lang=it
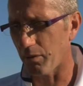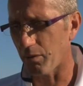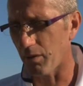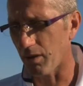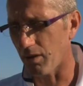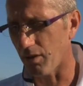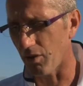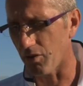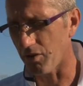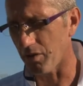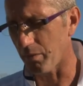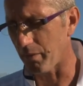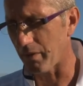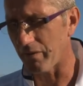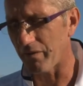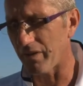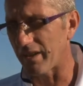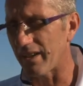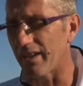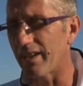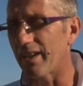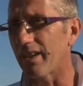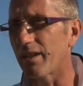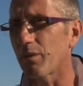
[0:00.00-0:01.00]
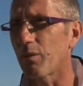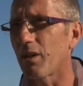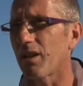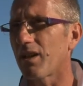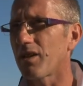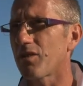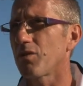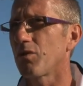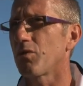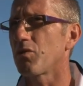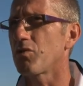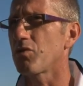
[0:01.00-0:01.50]
qualcosa per vedere
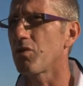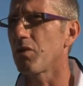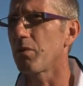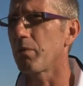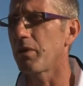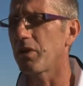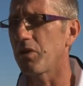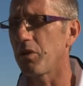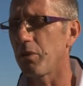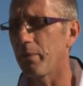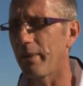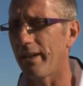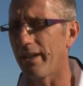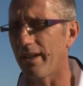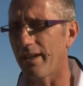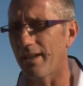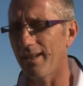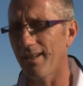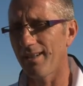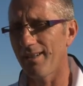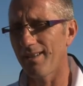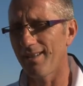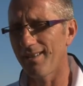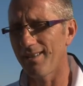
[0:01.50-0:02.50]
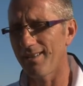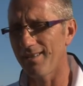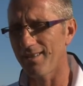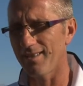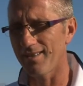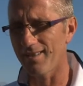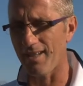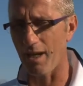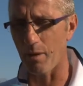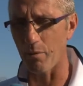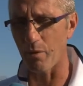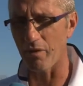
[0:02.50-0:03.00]
qualche soluzione per domenica. Eh,
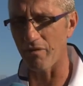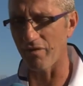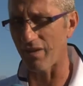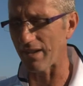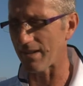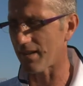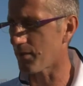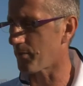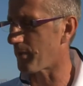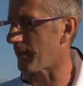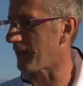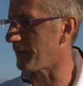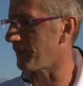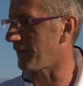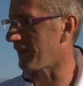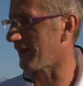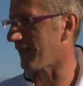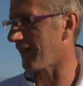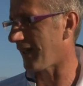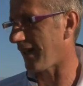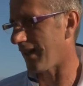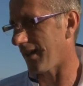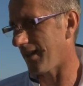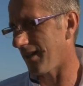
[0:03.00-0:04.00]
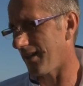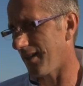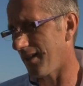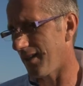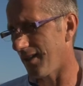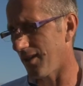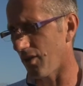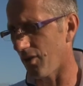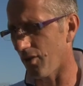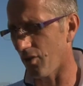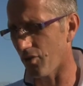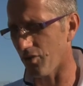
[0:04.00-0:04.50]
siamo in fase
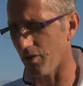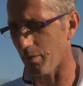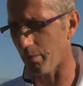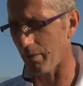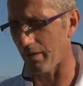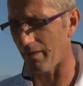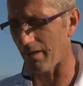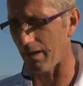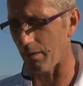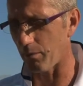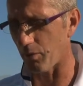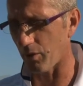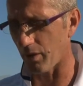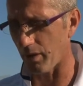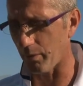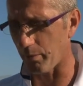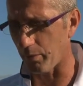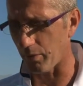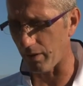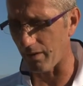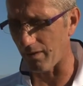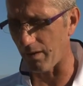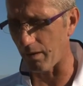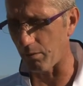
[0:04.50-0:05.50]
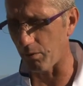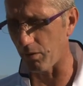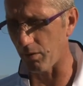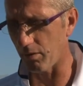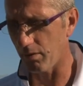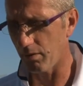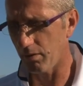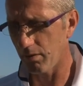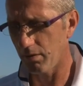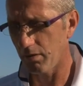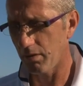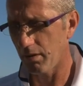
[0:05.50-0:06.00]
sperimentale, lo sapevamo che
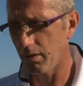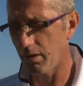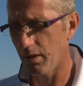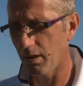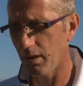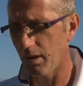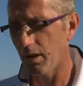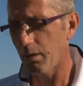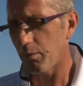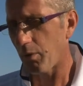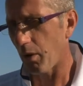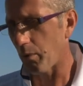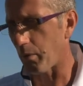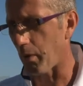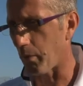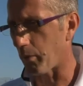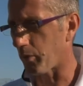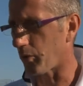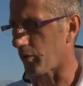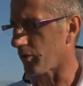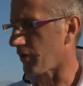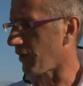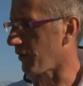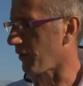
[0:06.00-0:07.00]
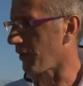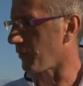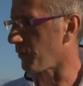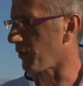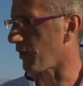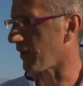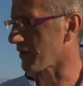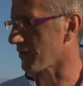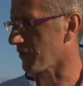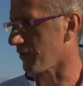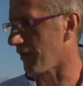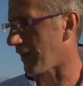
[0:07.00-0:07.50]
potevamo, poi abbiamo incontrato una
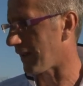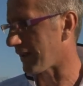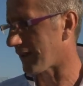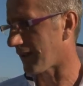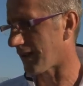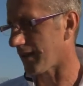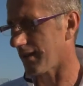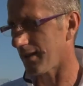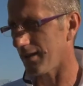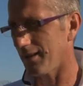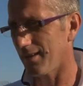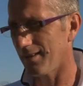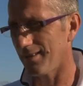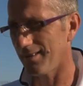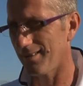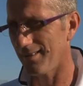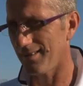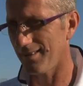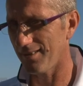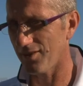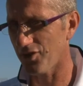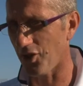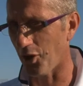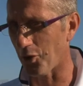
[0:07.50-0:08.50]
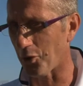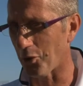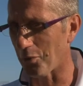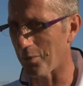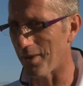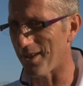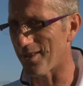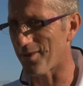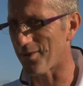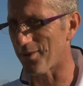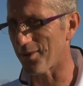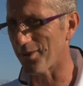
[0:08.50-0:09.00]
buona squadra. Eh, ci hanno
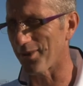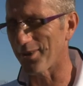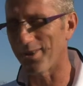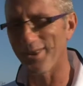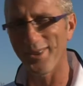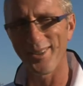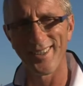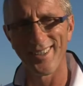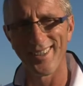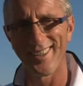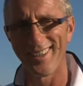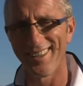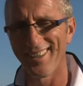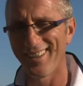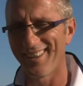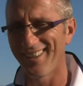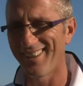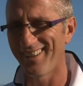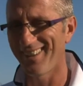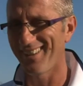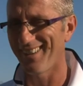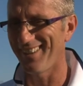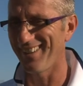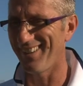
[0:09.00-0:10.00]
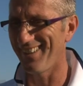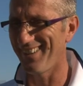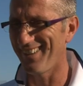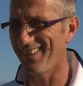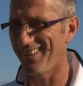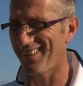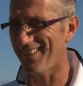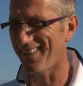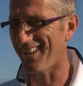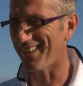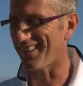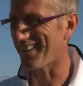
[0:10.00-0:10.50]
messo
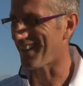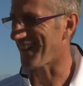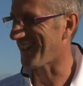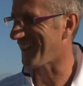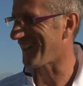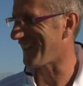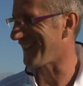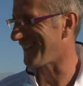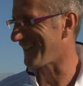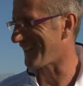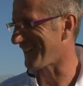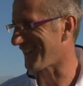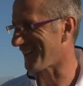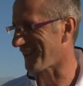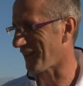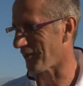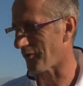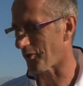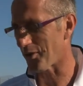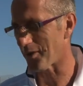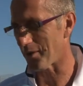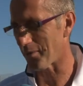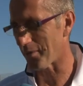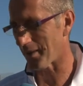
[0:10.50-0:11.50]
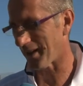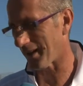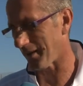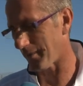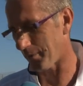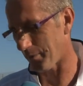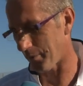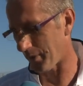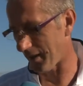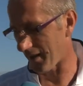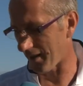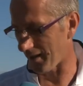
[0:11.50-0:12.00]
eh, tanta grinta, tanta voglia
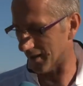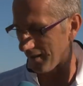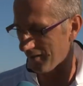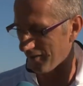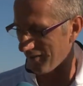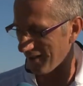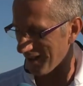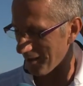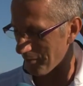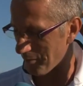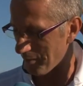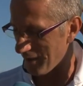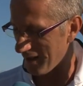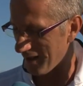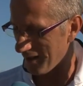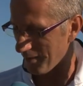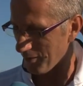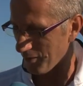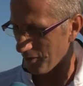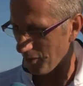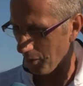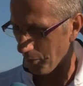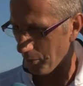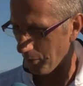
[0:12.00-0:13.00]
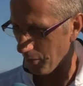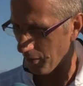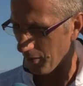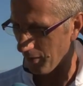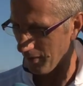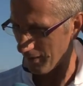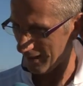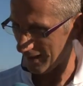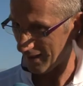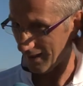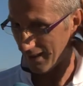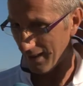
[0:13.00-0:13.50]
perché, per fare bene, purtroppo
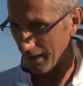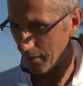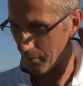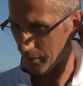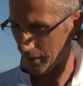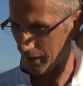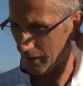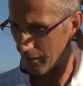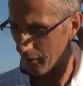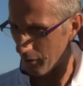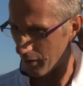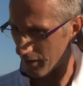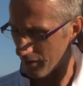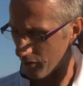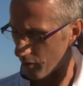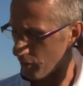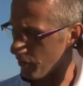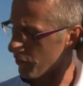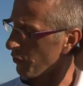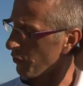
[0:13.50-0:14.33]
le amichevole sono,